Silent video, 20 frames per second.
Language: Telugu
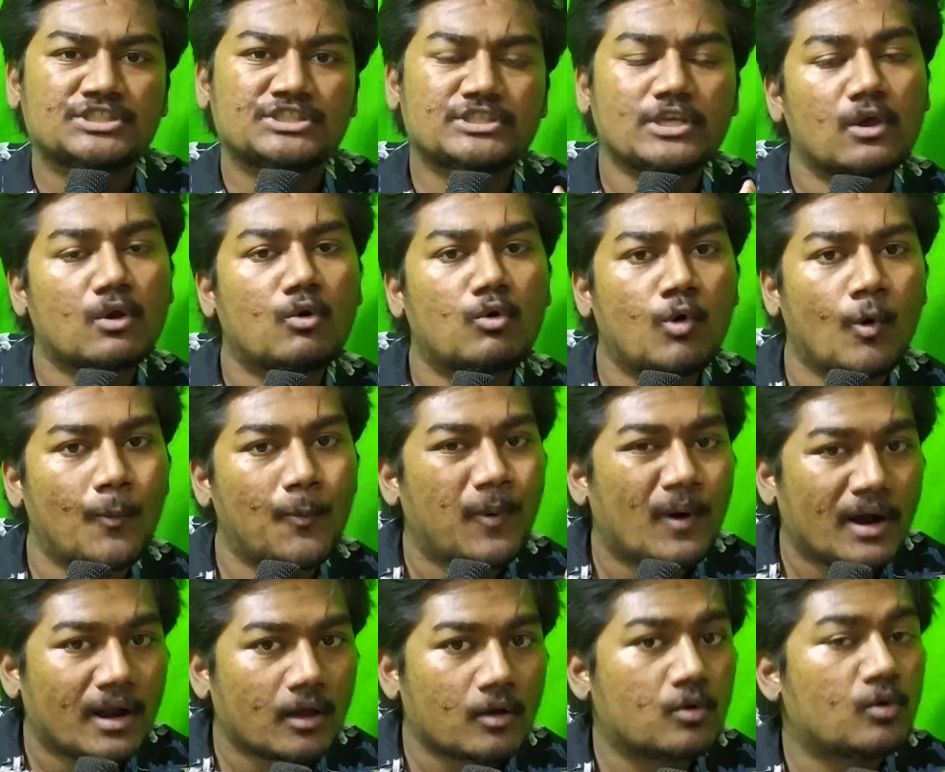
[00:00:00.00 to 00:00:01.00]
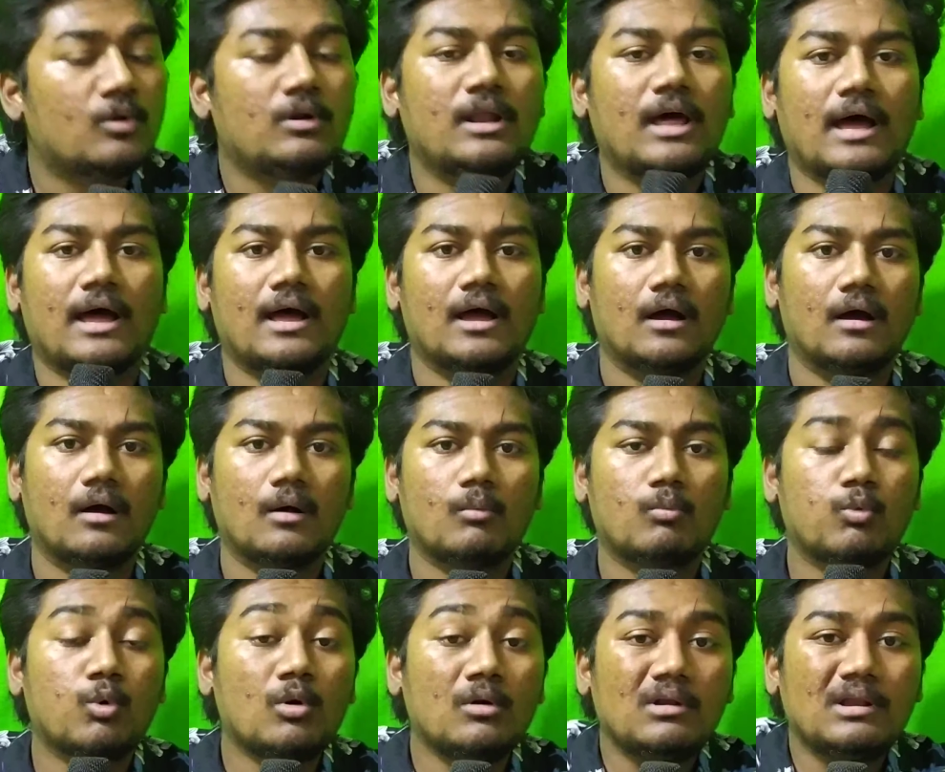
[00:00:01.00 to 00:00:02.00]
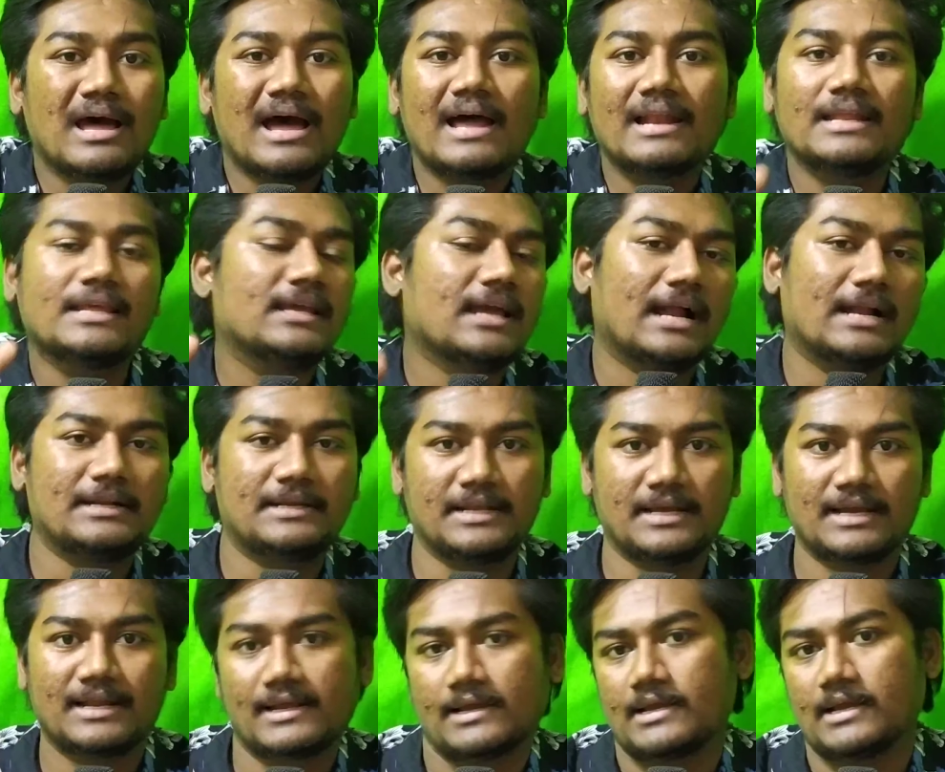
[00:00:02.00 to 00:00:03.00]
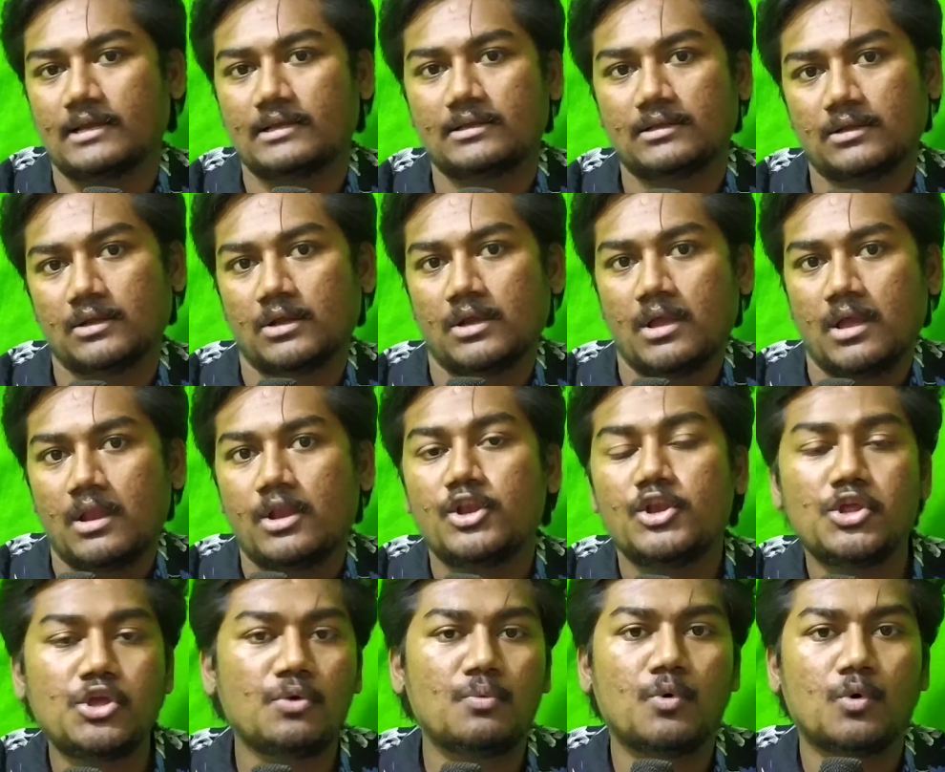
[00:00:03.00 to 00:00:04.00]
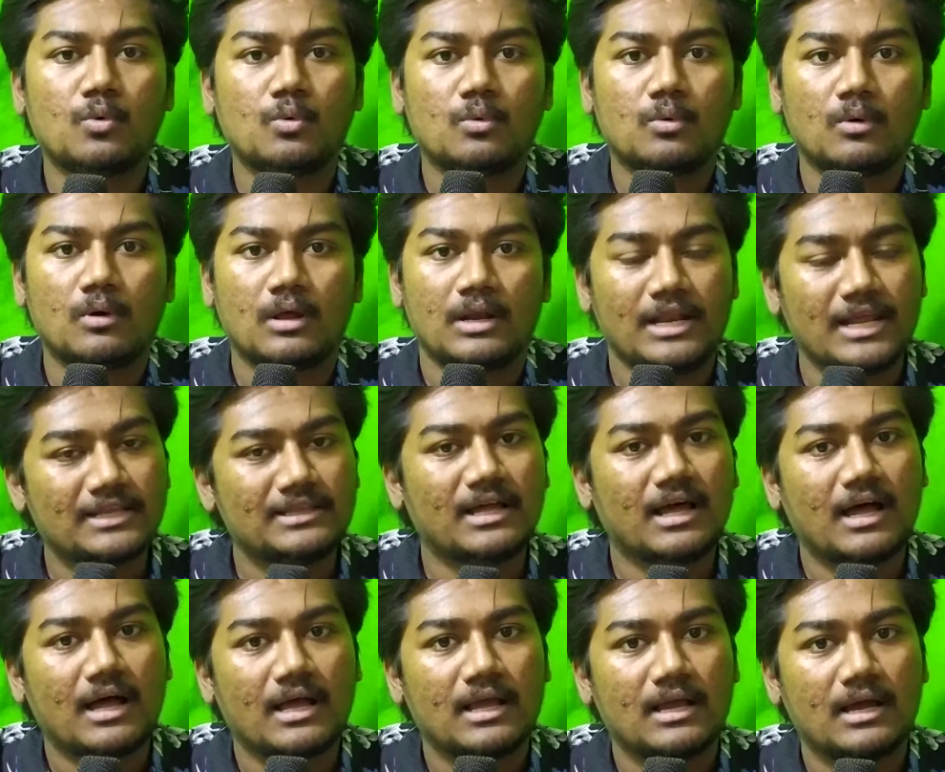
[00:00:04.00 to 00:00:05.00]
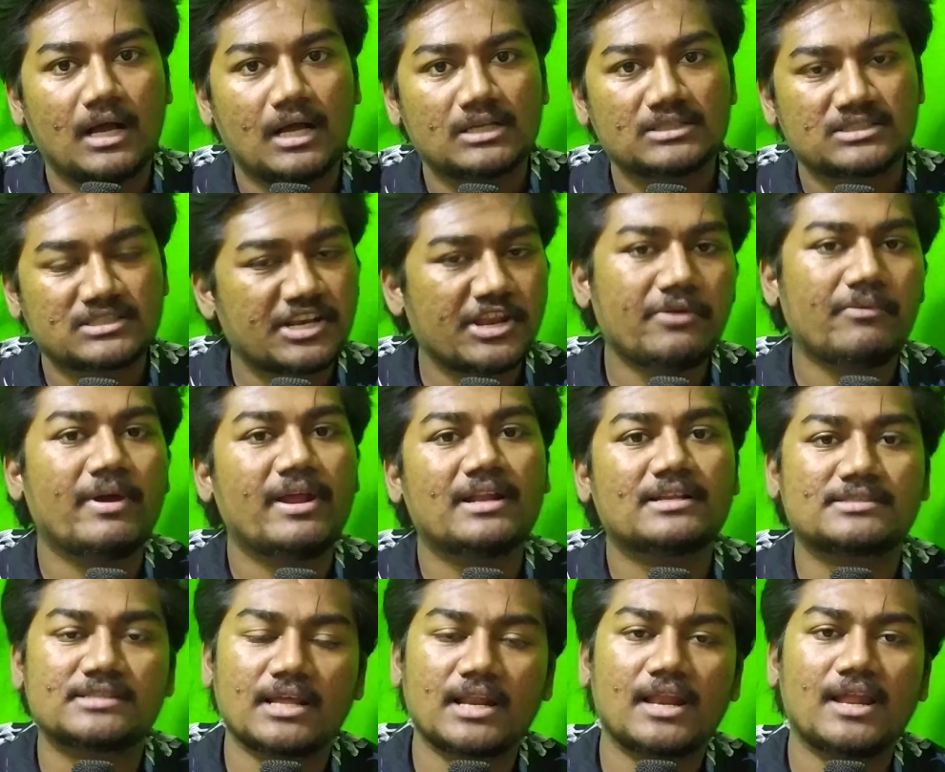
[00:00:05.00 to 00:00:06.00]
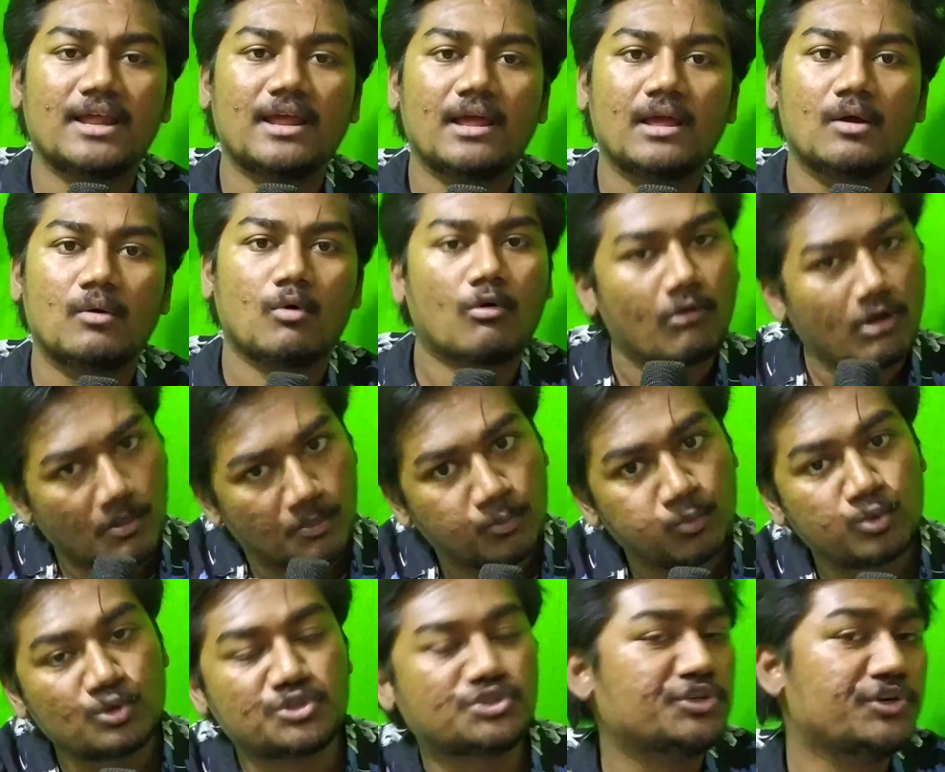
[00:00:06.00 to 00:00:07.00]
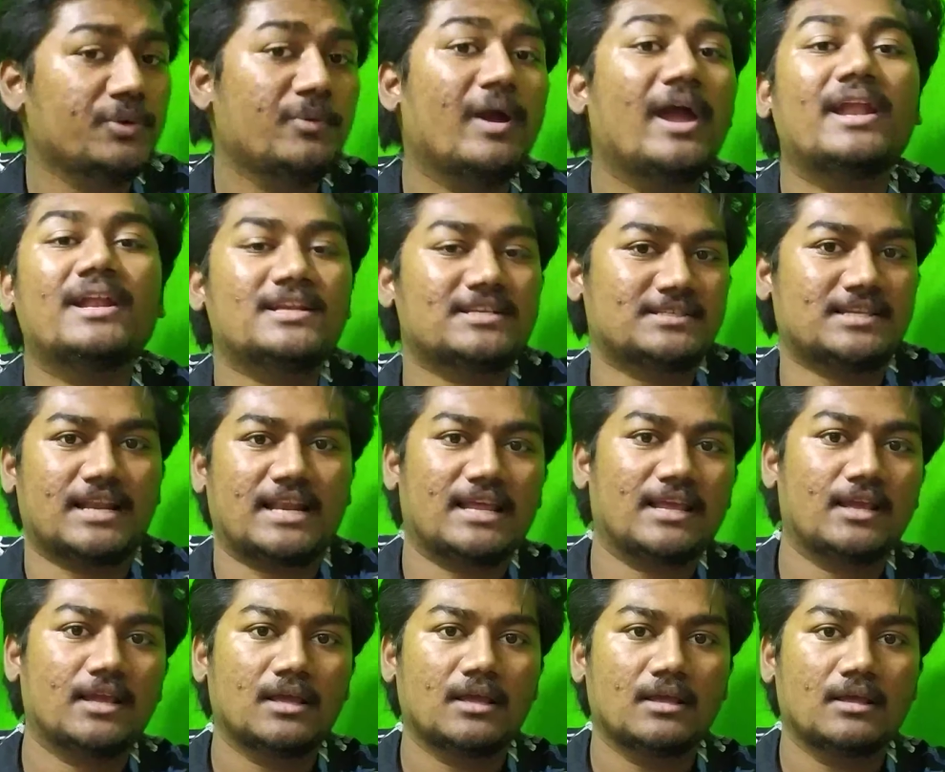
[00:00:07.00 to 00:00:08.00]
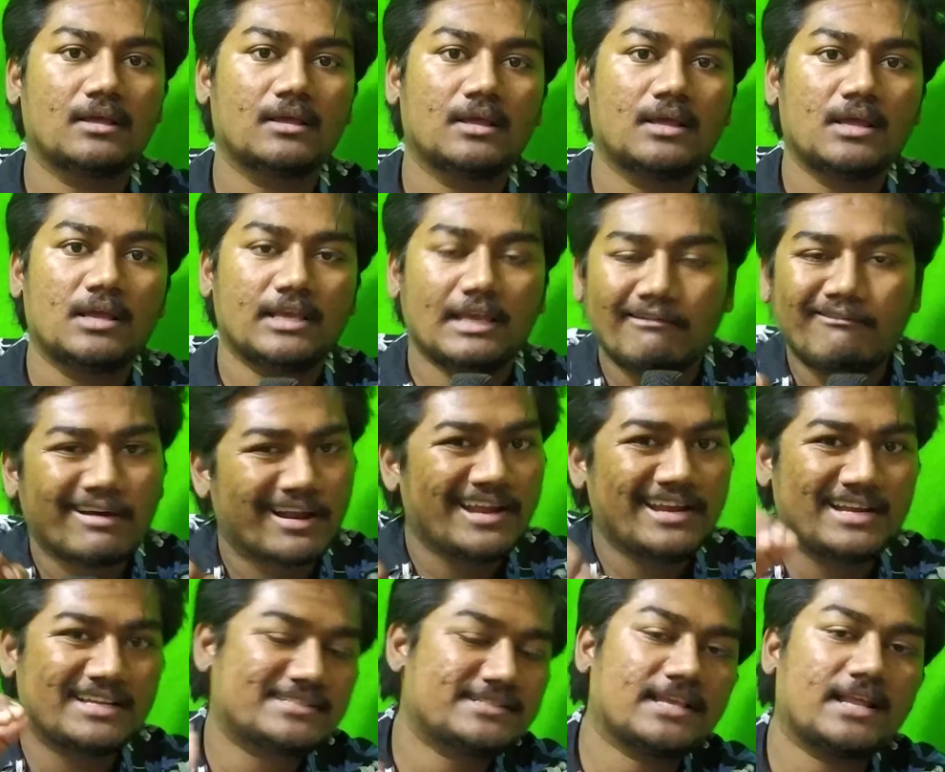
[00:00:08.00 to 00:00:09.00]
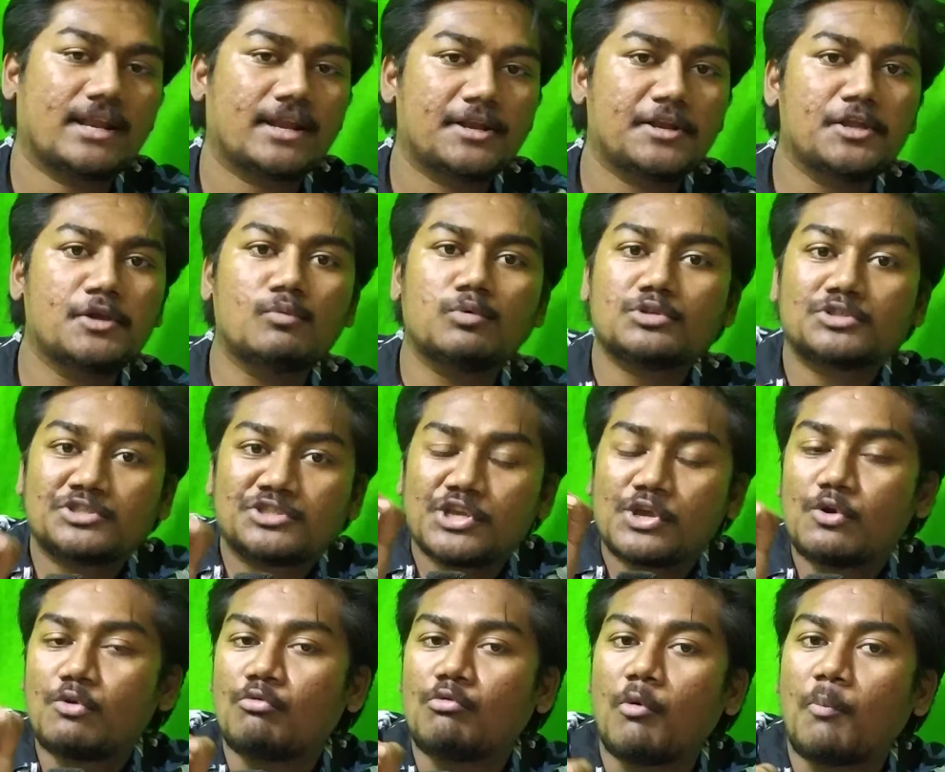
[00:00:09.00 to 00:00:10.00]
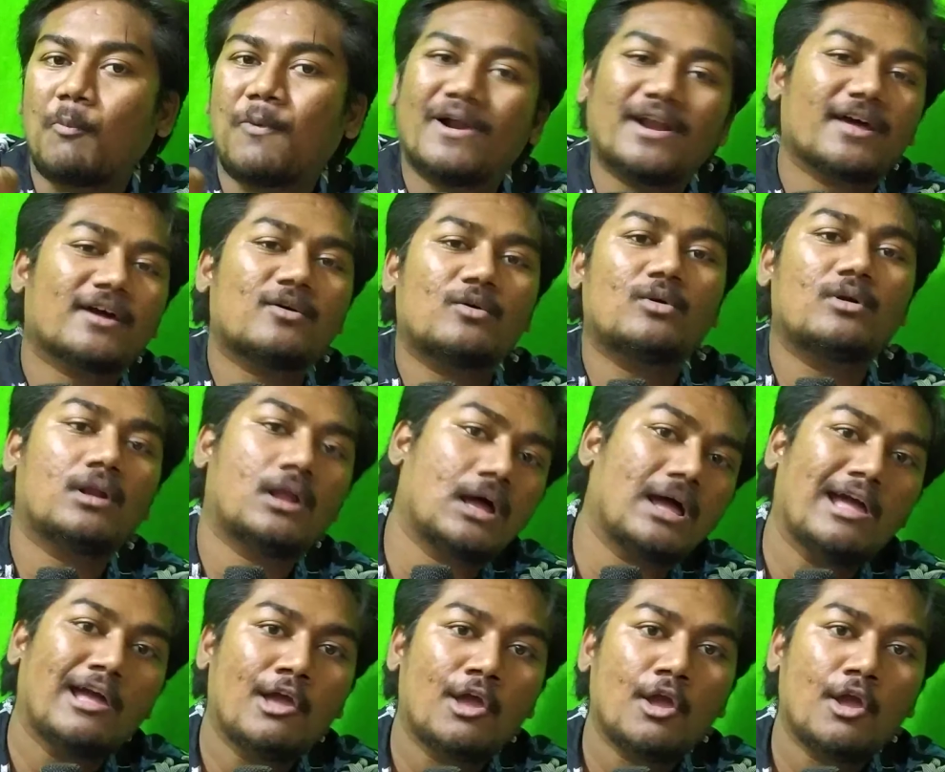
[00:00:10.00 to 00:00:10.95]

సిగ్గుపడకుండా ఉండాలి అంటే గనక నీవు లేదా స్త్రీవైనా సరే ఒకవేళ పురుషుడివైనా సరే ఎవరైనా సరే నీవు సిగ్గుపడకుండా